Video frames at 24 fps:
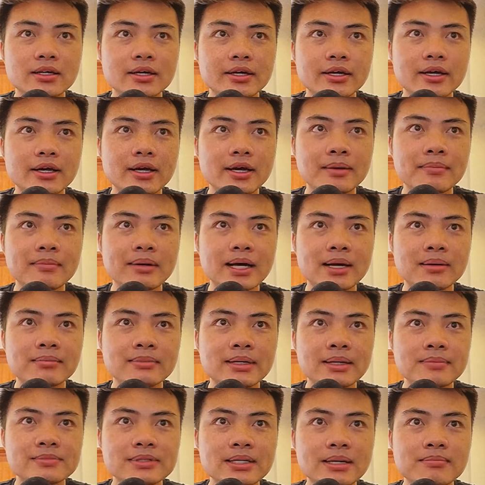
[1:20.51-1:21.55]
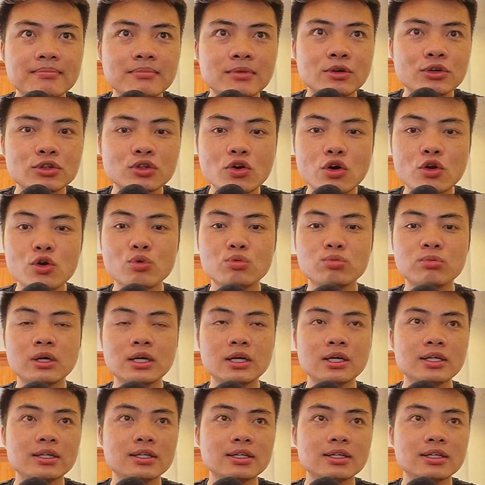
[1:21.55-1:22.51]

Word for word: em làm 500 mà nó to đùng à